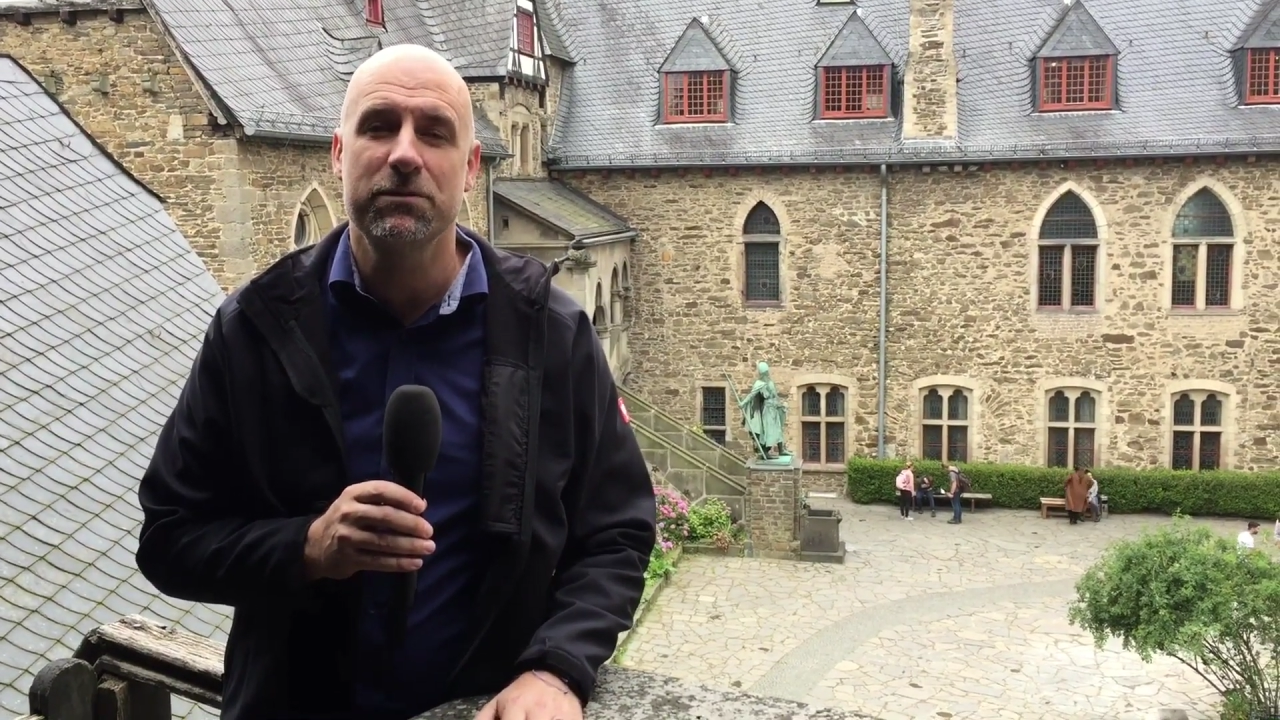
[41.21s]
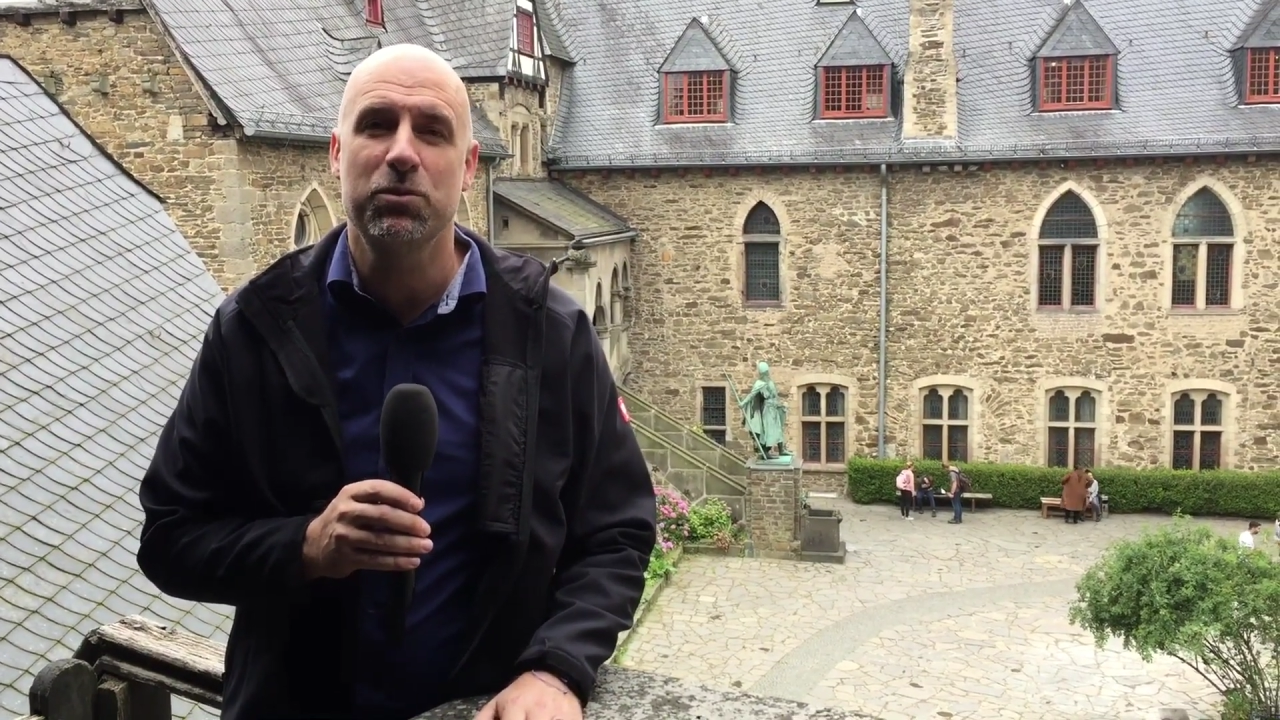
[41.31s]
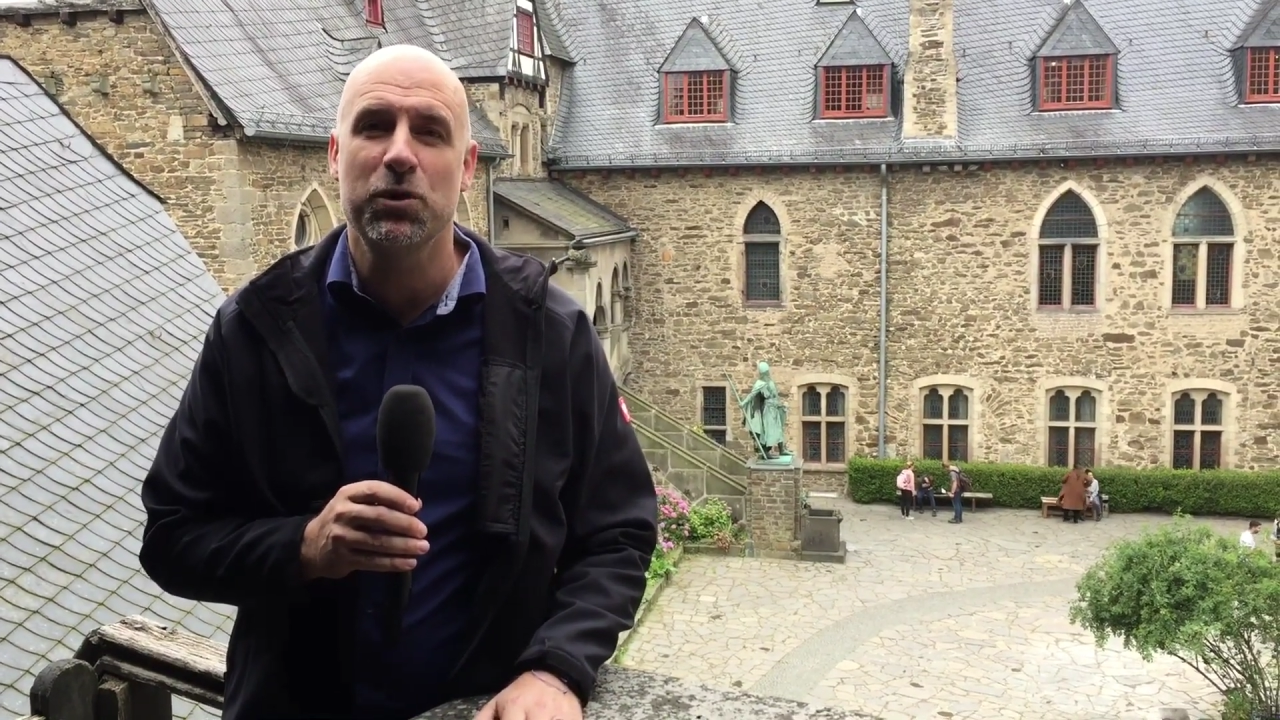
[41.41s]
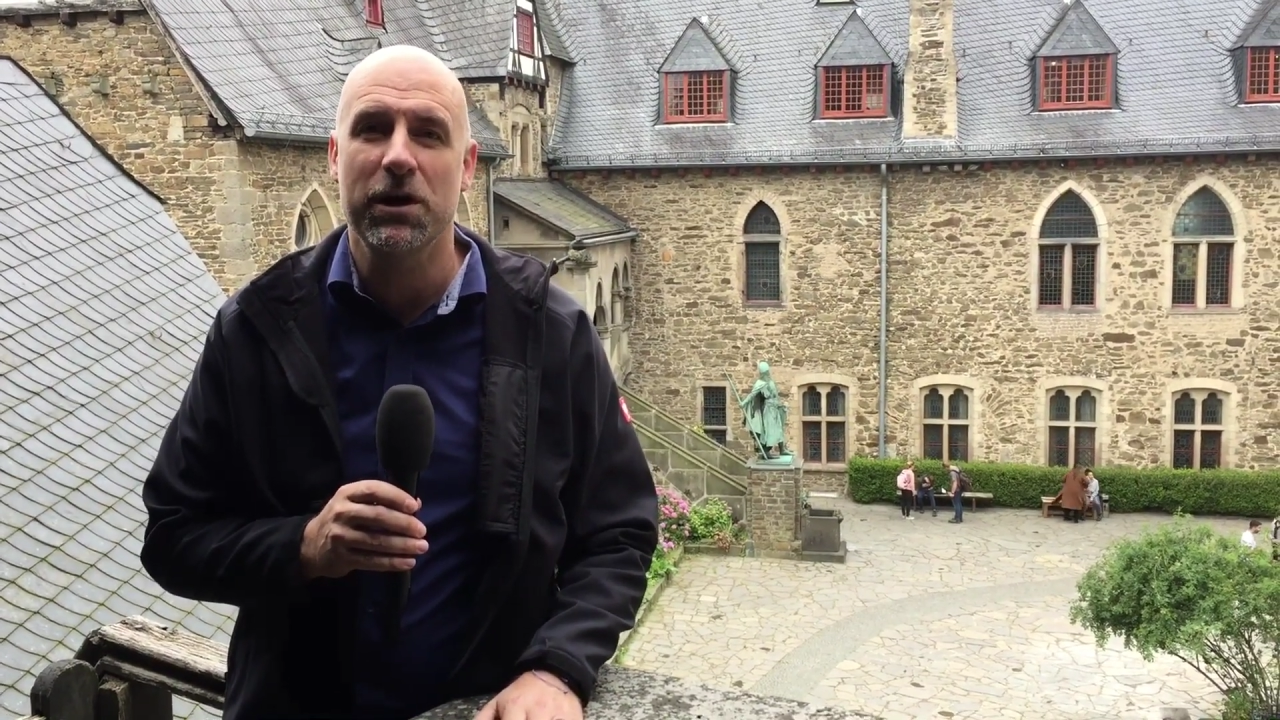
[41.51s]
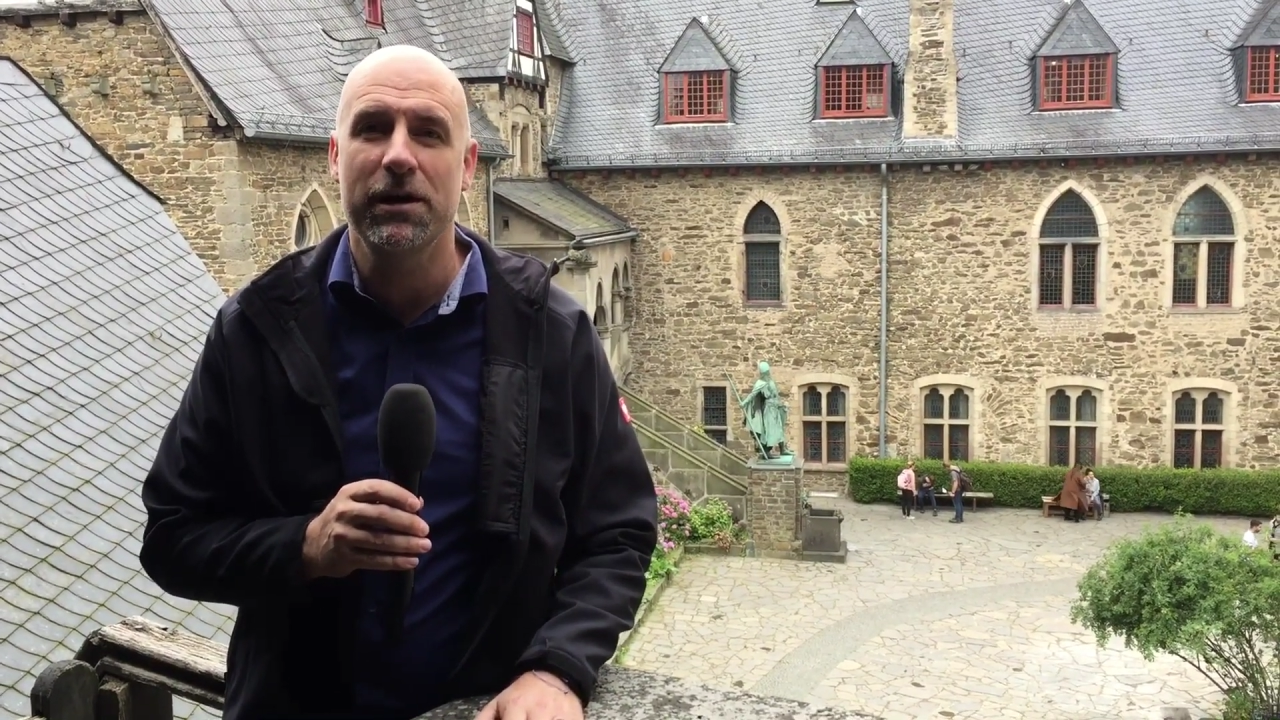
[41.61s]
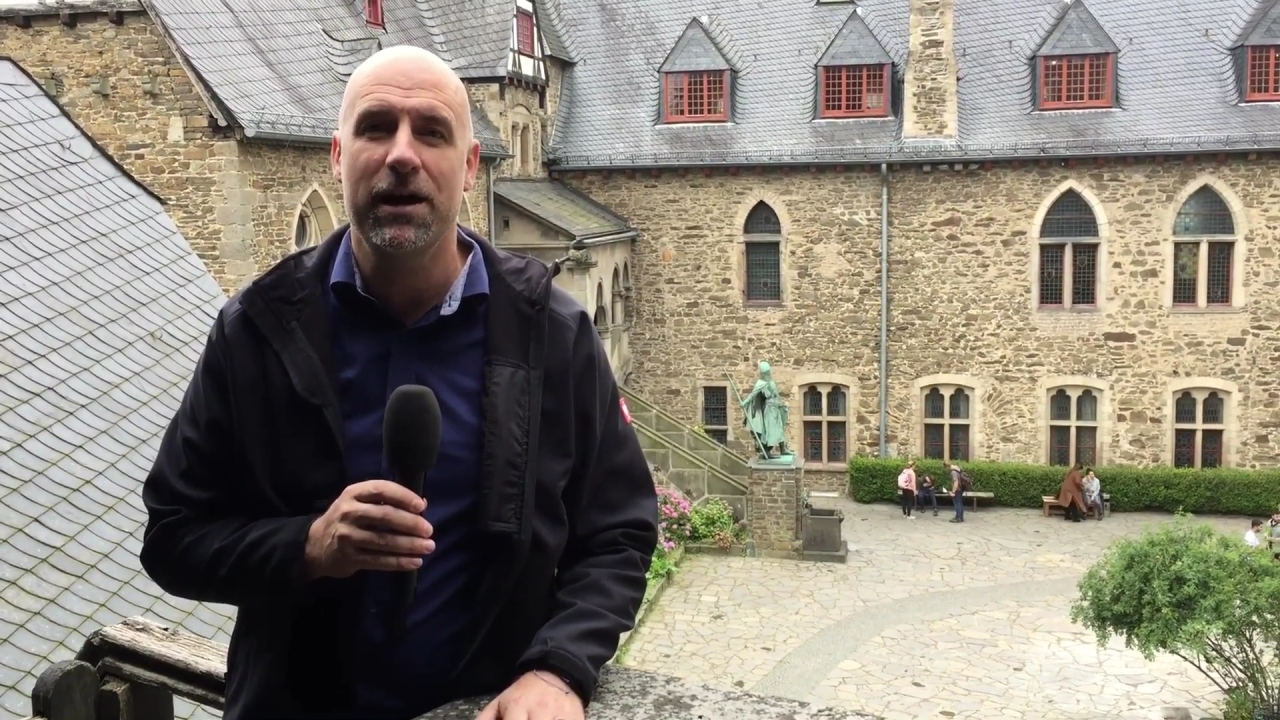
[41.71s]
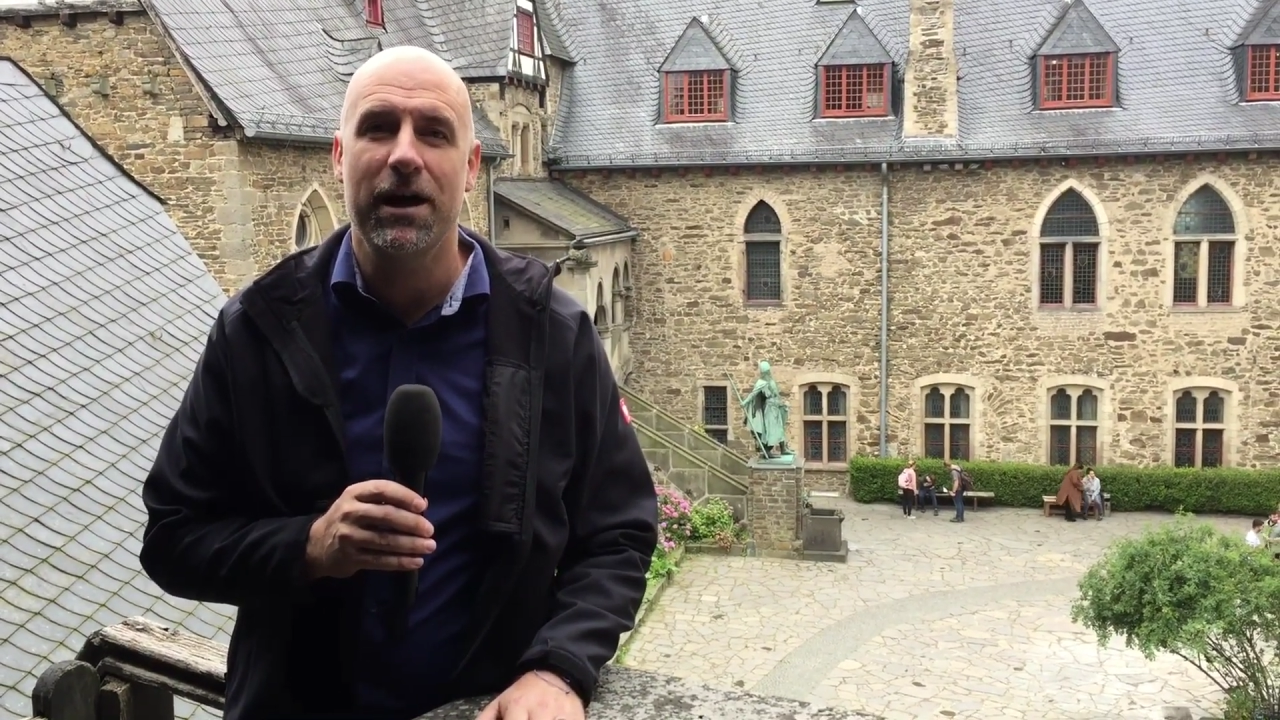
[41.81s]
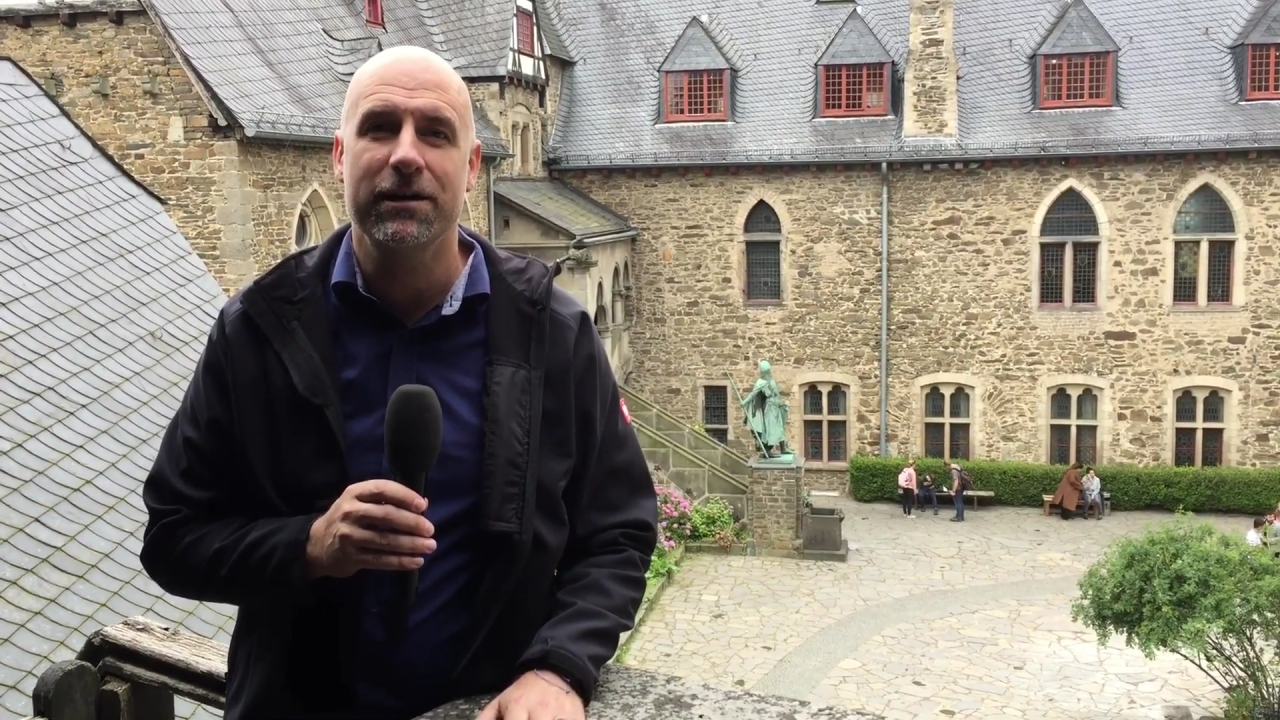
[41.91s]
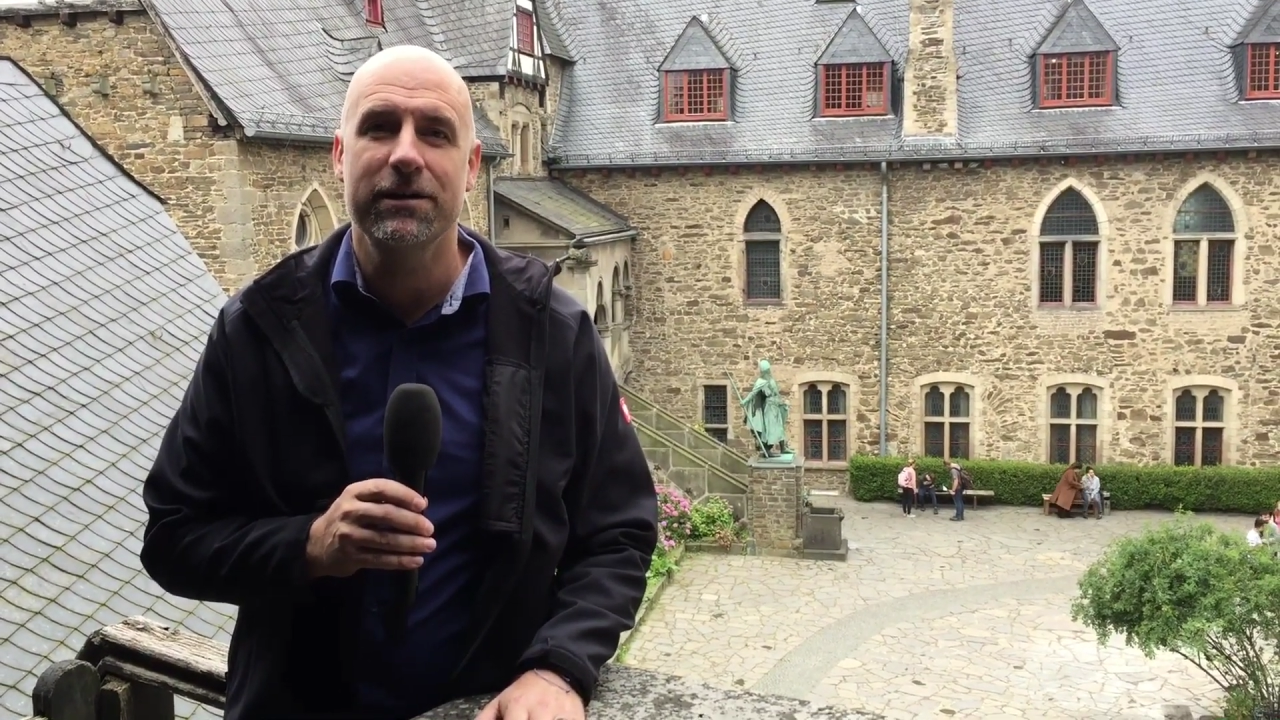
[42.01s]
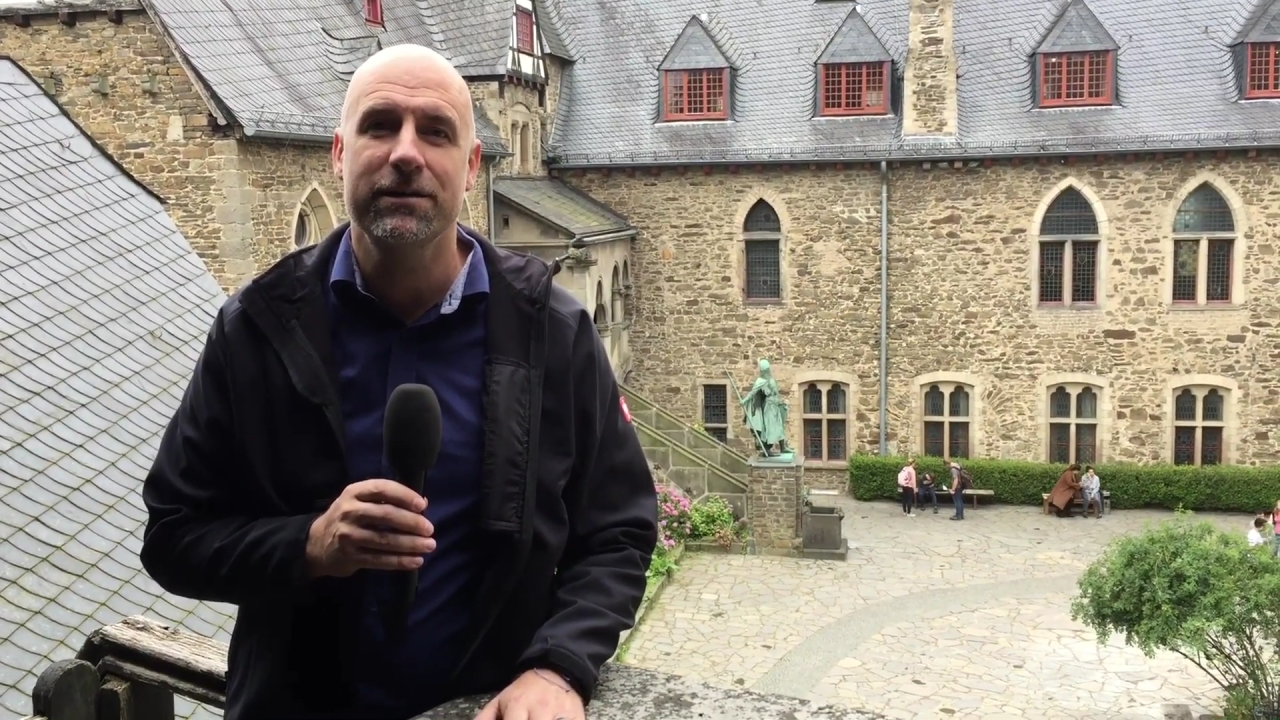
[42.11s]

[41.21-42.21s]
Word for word: Burganlage